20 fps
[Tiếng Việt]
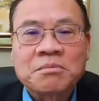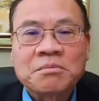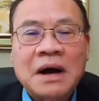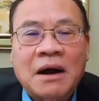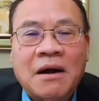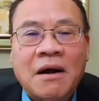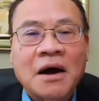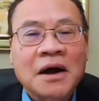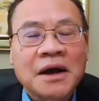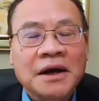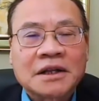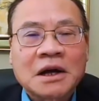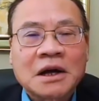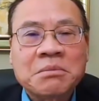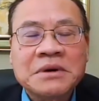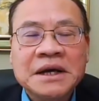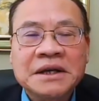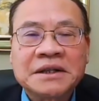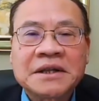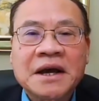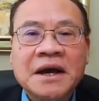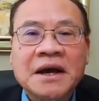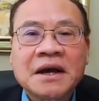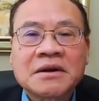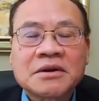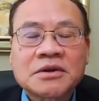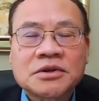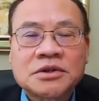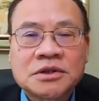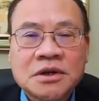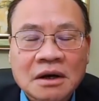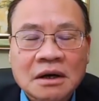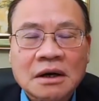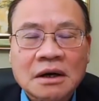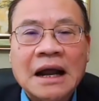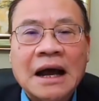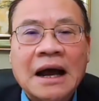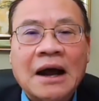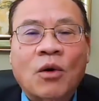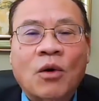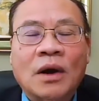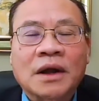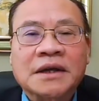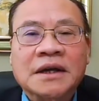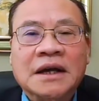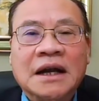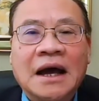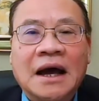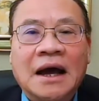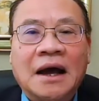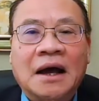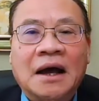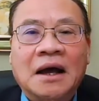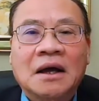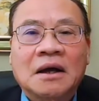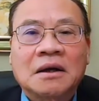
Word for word: mà có hệ thống y tế rất là coi như là